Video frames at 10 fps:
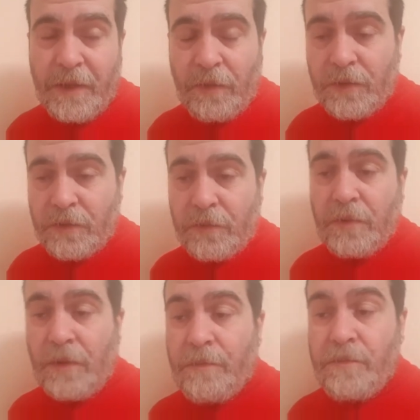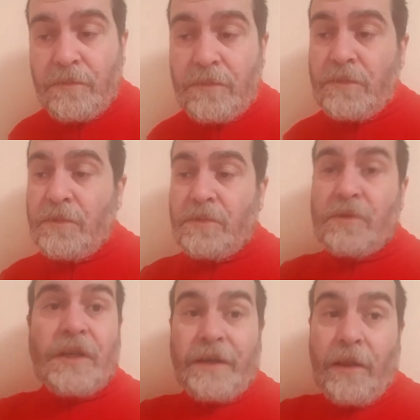cuando mm,
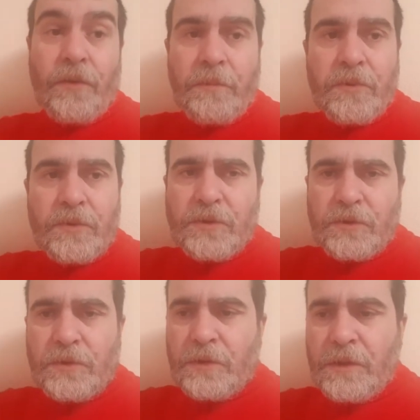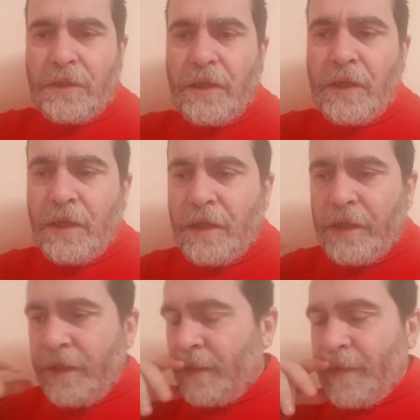tenía 12 puntos eh,
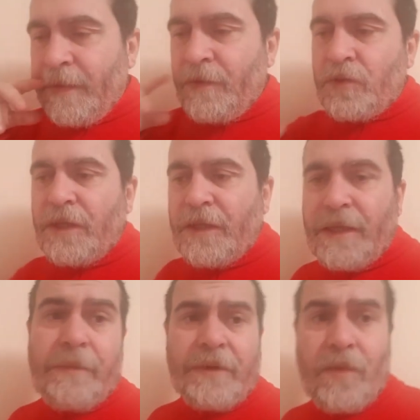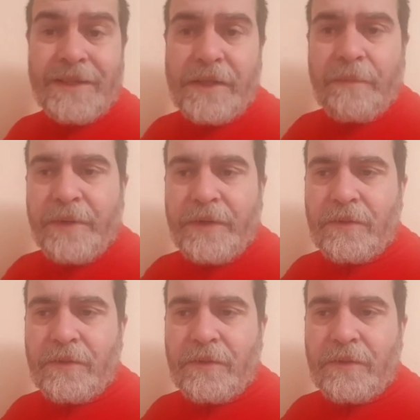Irlanda del Norte que había una trampa, ¿no?